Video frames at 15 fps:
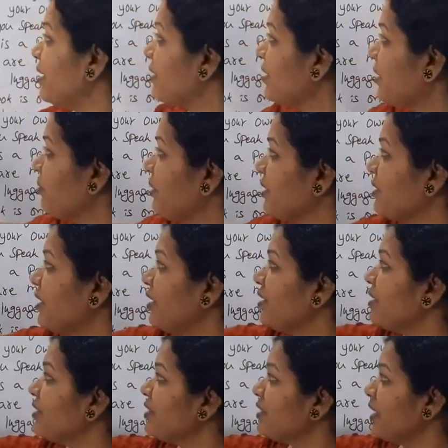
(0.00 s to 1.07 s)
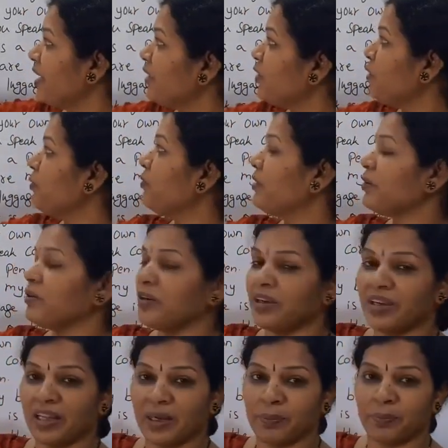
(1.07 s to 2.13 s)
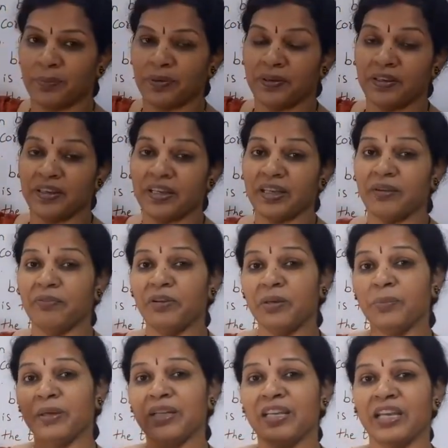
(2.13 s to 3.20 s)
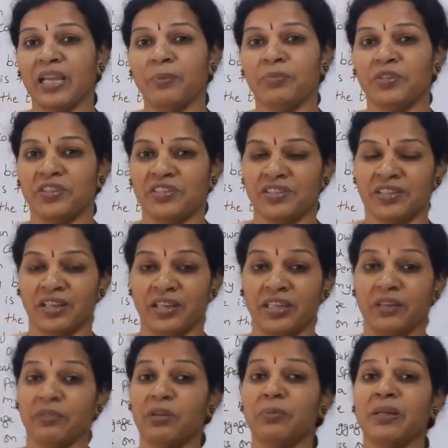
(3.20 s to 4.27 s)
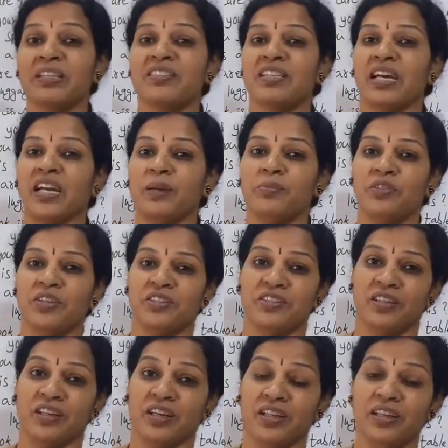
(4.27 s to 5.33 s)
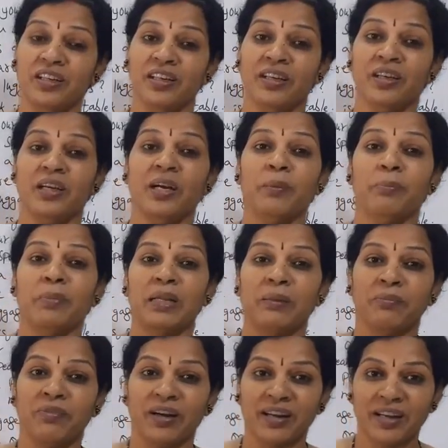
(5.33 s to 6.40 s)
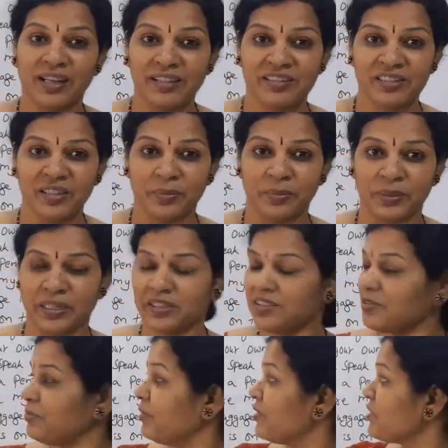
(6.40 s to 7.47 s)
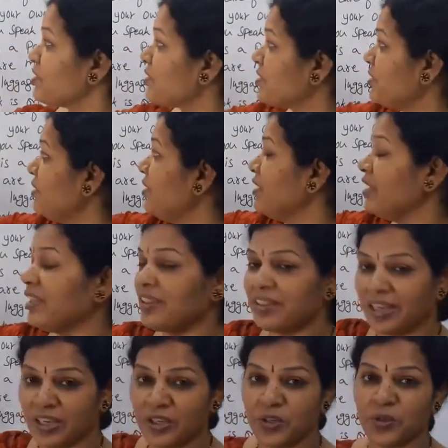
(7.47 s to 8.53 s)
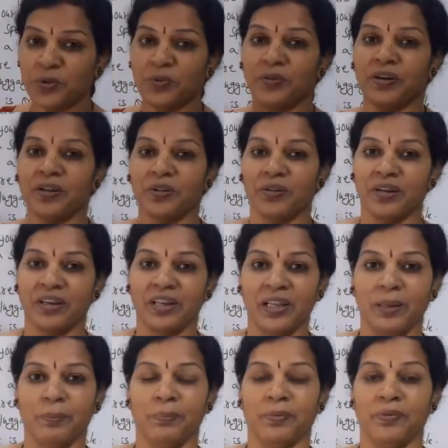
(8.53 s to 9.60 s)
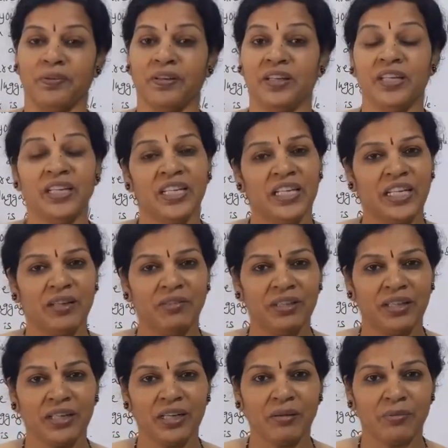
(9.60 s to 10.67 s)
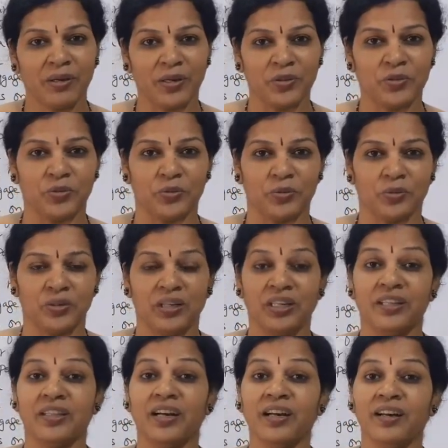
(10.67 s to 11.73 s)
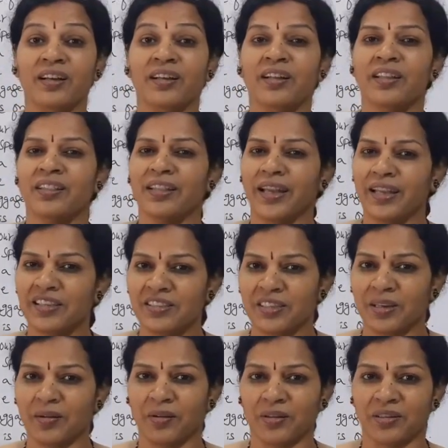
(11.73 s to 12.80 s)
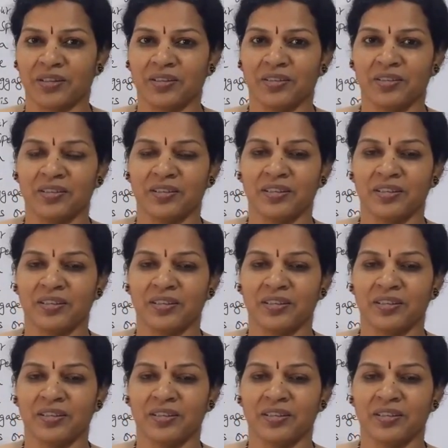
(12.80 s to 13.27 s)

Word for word: అండ్ తర్వాత థ్యాంక్ యూ ఫర్ యువర్ హెల్ప్ ఎవరు మనకు హెల్ప్ చేసినా కానీ ఎవరు మనకు సహాయం చేసినా కానీ మనం వాడాల్సిన ప్రేస్ ఫస్ట్ థ్యాంక్ యూ ఫర్ యువర్ హెల్ప్ ఈ విధంగా వాడచ్చు లేదా థ్యాంక్స్ అలాట్